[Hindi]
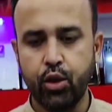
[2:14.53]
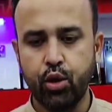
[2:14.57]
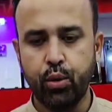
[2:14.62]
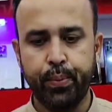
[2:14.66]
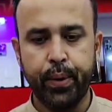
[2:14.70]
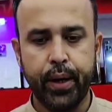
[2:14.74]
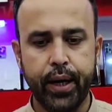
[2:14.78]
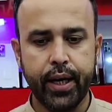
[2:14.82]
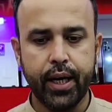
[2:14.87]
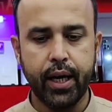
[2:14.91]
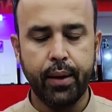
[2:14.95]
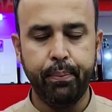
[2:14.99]
है जो
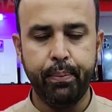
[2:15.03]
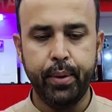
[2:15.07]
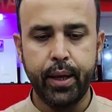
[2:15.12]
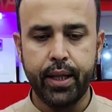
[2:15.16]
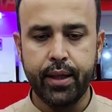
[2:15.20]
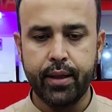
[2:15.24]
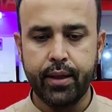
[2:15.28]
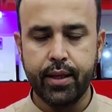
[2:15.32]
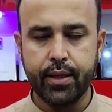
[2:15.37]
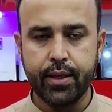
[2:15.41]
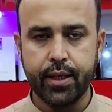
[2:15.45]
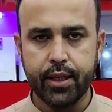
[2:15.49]
पड़ेगा
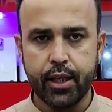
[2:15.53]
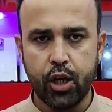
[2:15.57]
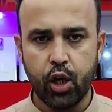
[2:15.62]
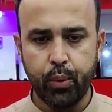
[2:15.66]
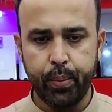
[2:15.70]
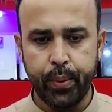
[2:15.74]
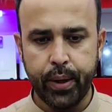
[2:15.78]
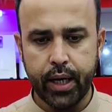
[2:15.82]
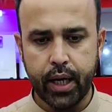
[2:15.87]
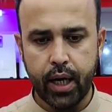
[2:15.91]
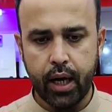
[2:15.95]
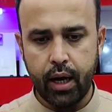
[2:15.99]
पैंतीस
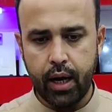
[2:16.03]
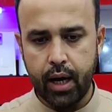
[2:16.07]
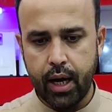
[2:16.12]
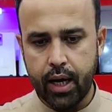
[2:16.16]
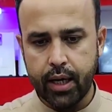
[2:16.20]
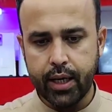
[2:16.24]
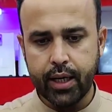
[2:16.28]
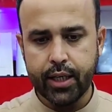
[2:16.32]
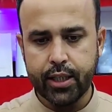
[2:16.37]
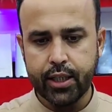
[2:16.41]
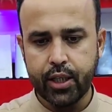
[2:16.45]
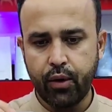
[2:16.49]
हज़ार रुपये का
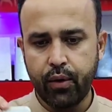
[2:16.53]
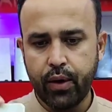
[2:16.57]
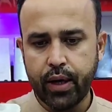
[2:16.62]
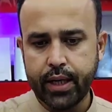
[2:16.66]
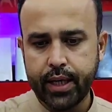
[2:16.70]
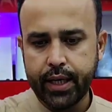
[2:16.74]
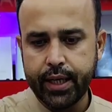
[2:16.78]
आठ एक सौ